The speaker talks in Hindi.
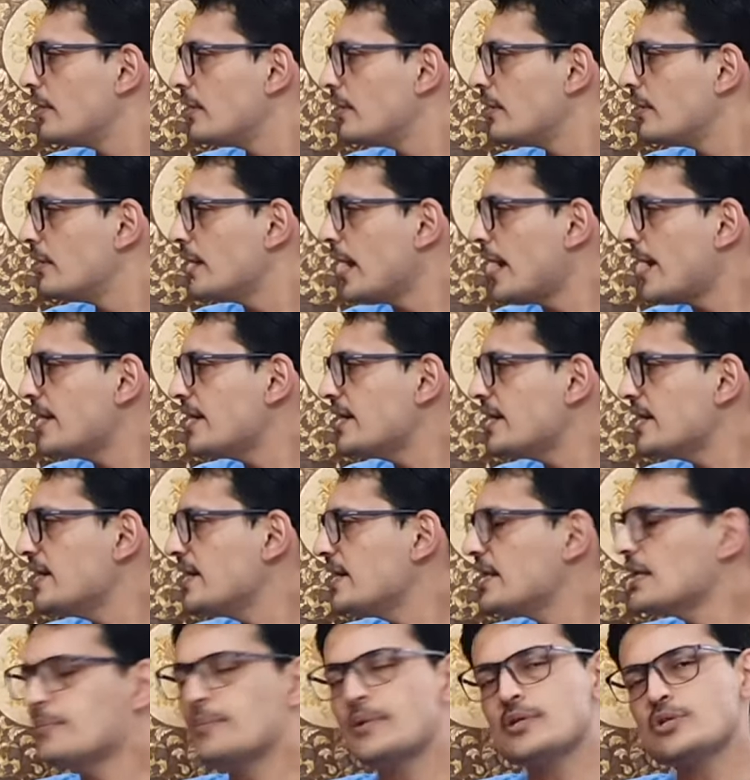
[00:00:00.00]
90
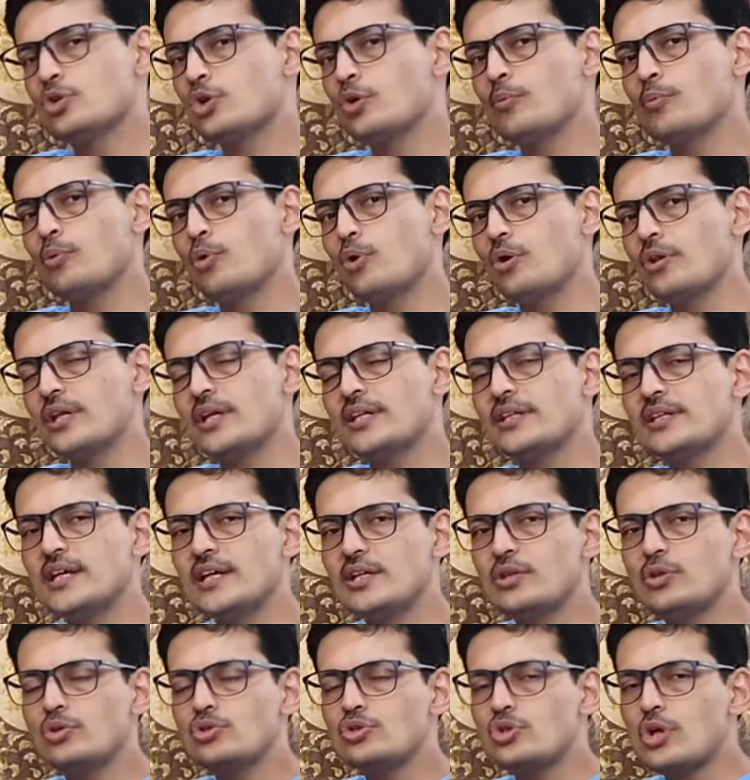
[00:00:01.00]
डिग्री में इसको मोड़ देते
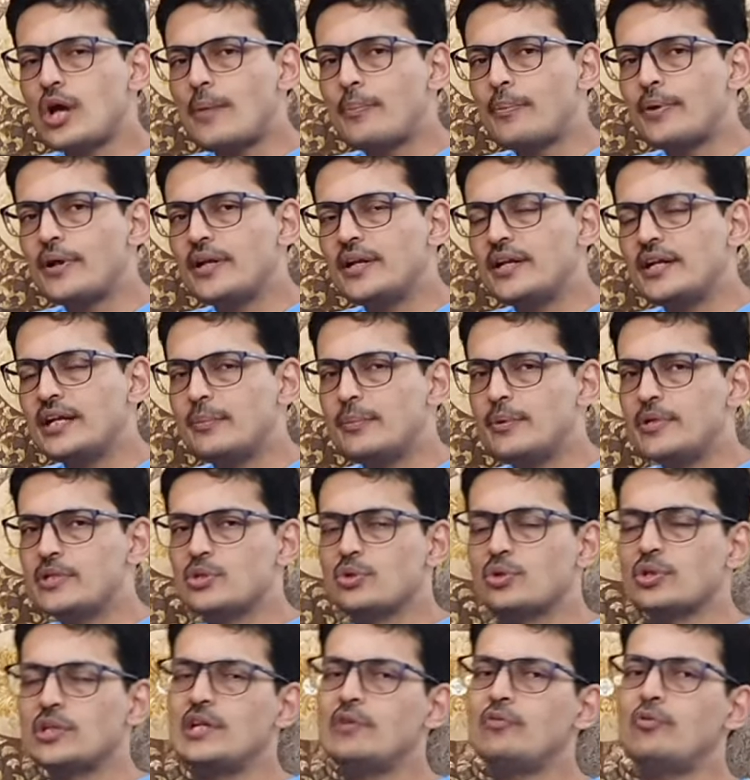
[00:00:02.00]
हैं तो जो आपके लिगामेंट्स
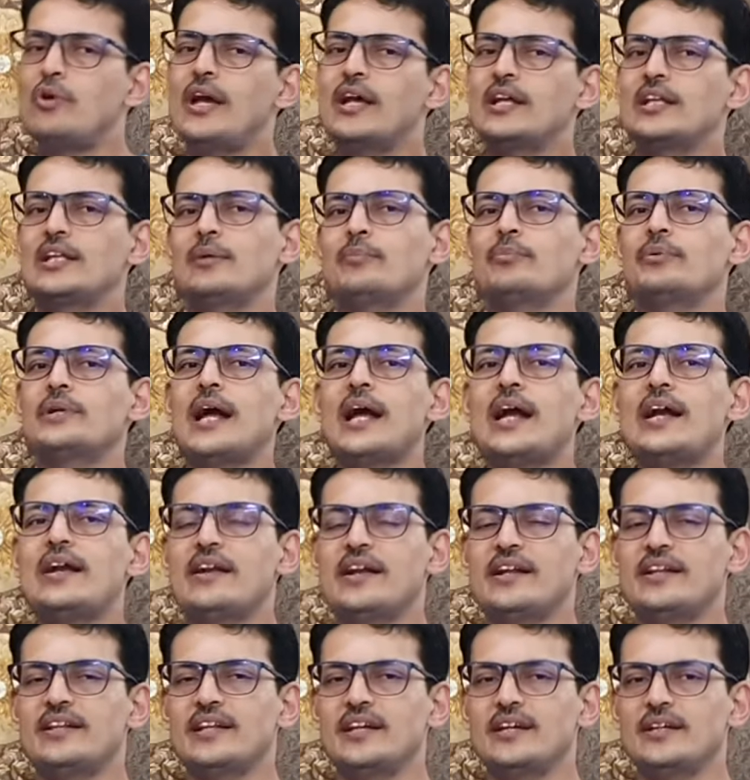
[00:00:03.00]
होते हैं वो एकदम टाइट
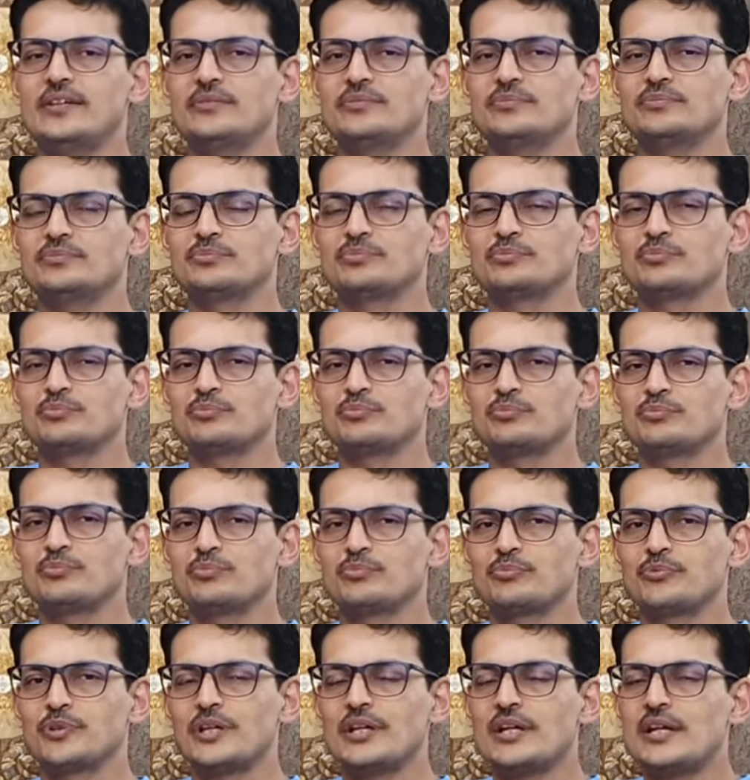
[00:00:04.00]
रहते हैं
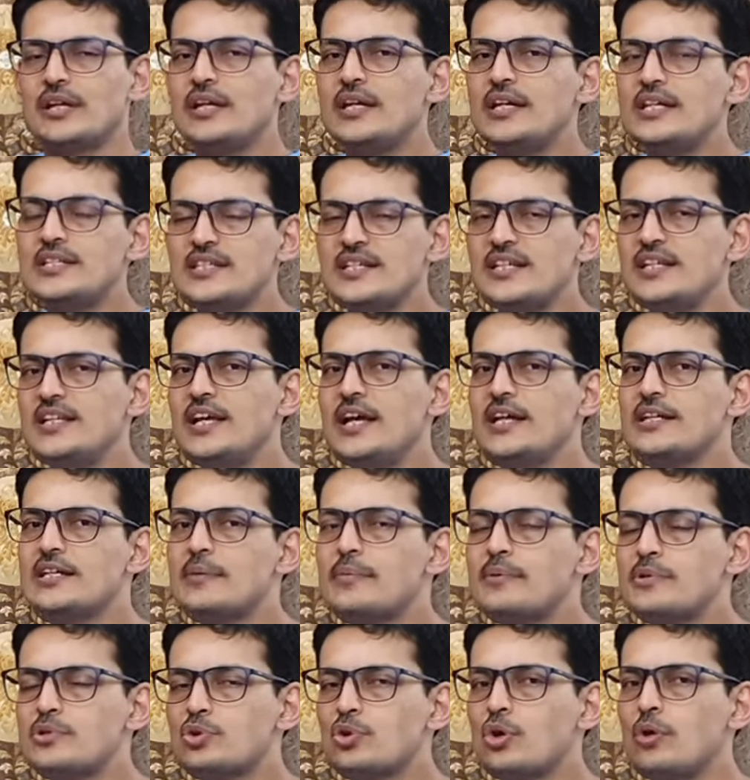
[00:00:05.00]
इसीलिए
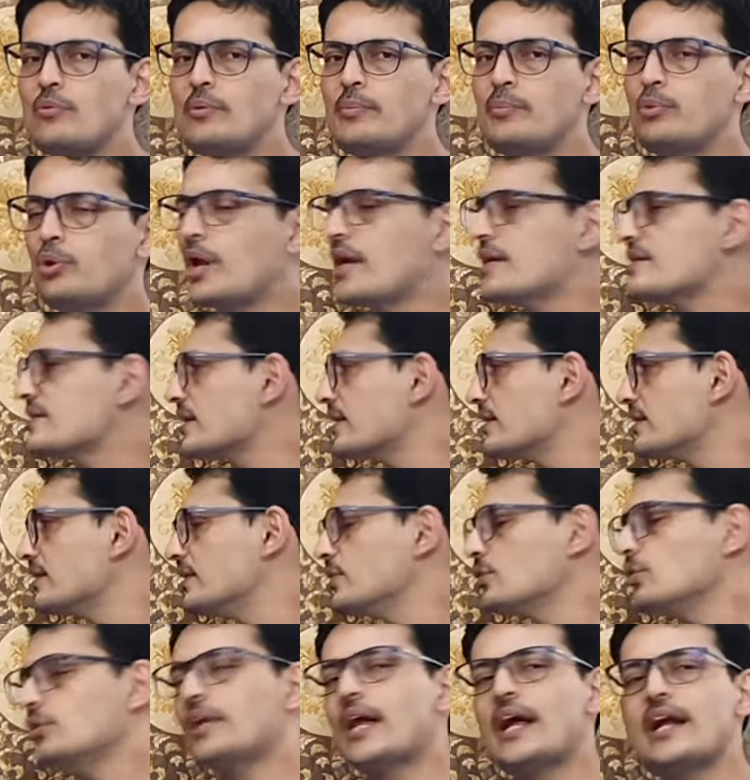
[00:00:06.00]
जब इसको हम इमोलाइज करते
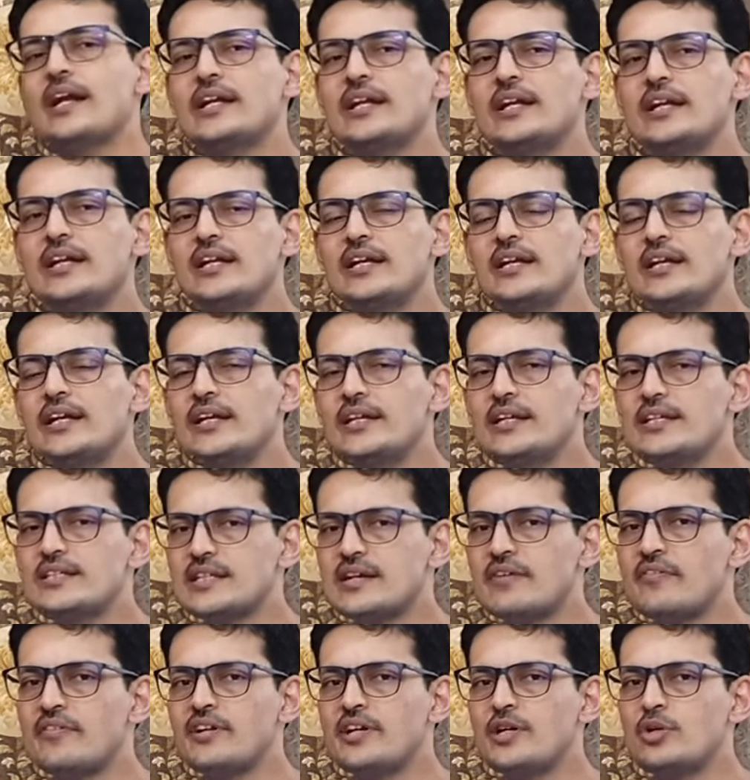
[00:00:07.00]
हैं तो 90 डिग्री या
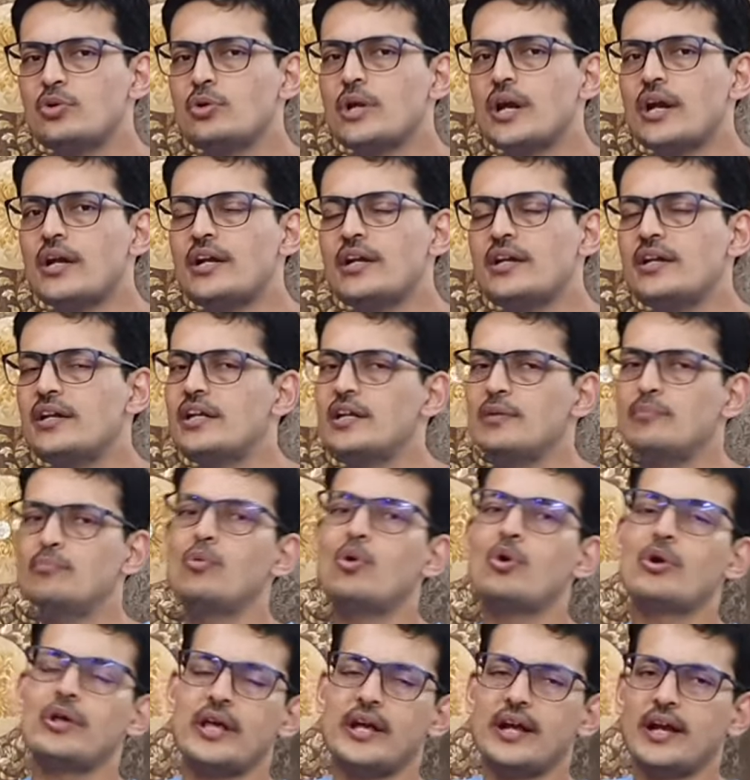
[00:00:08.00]
70 टू 90 डिग्री
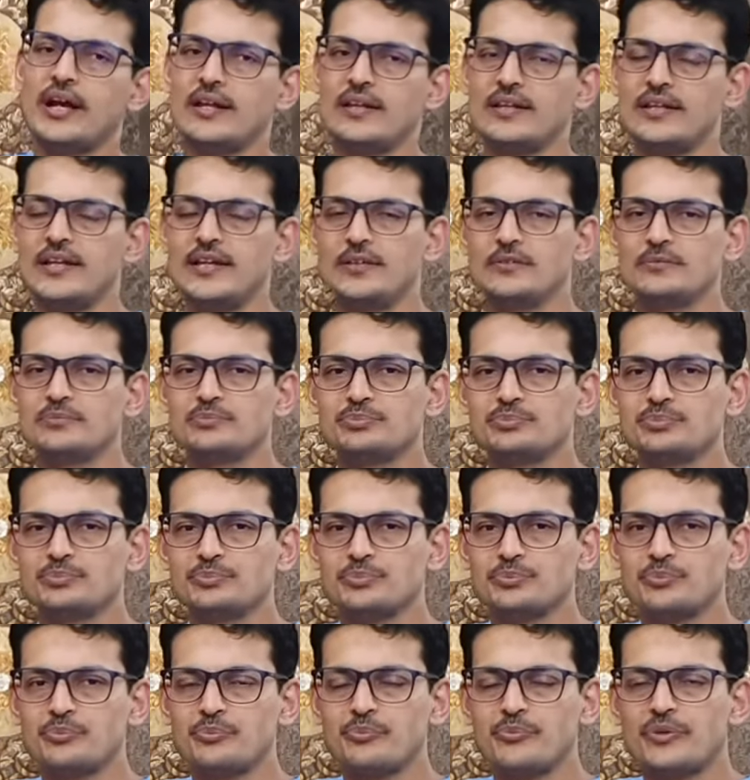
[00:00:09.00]
मोड़ के करते
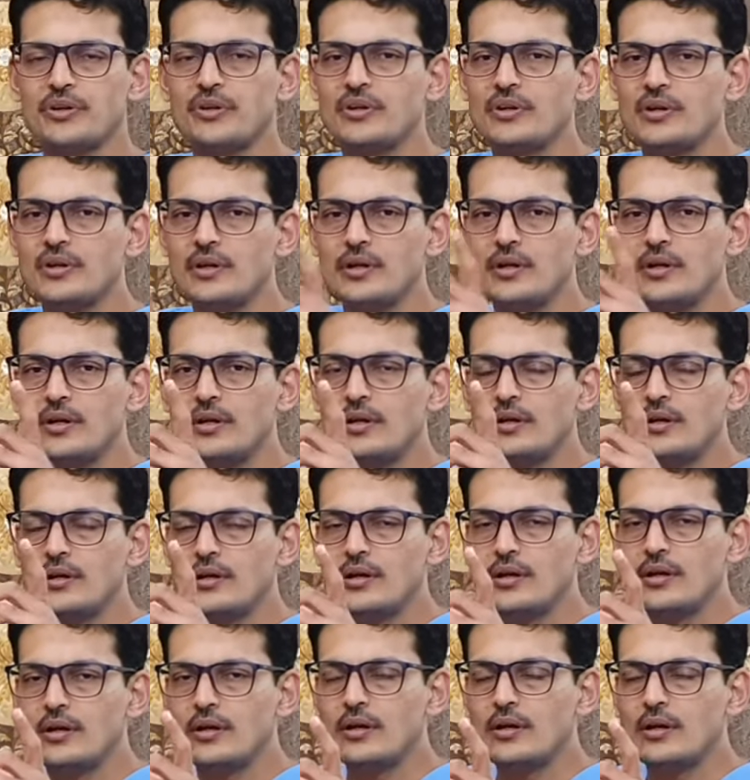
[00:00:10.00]

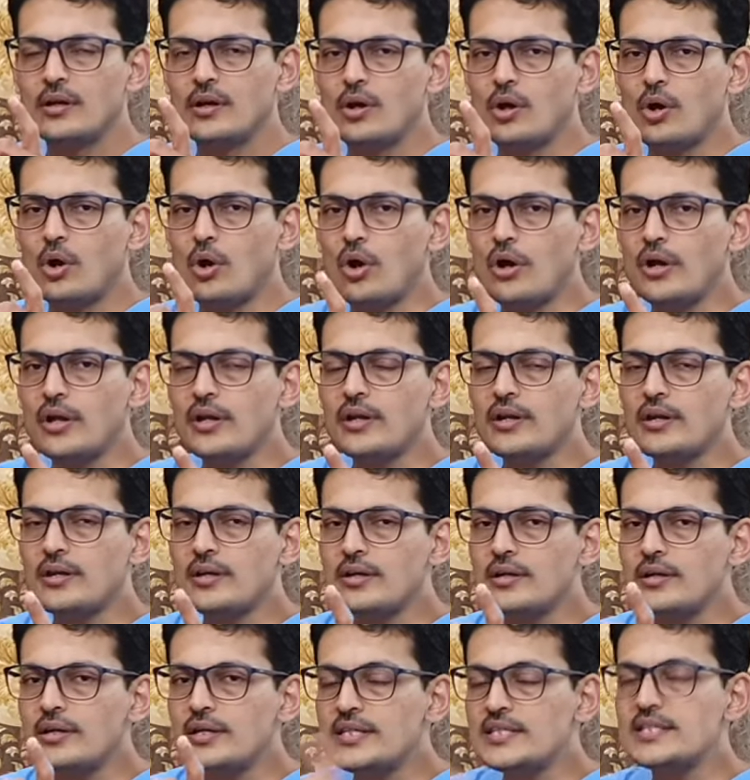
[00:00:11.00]
हैं और
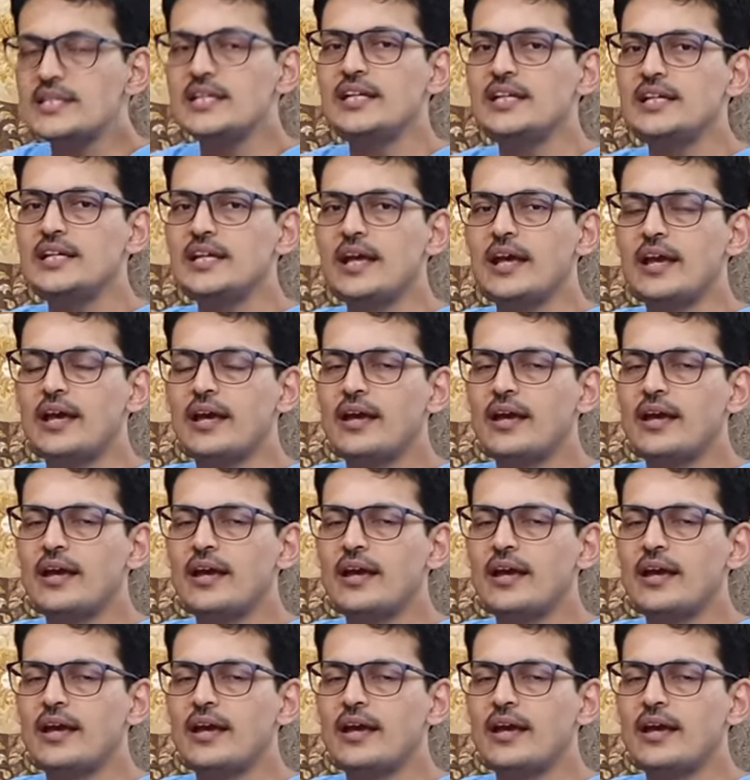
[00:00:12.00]
इसीलिए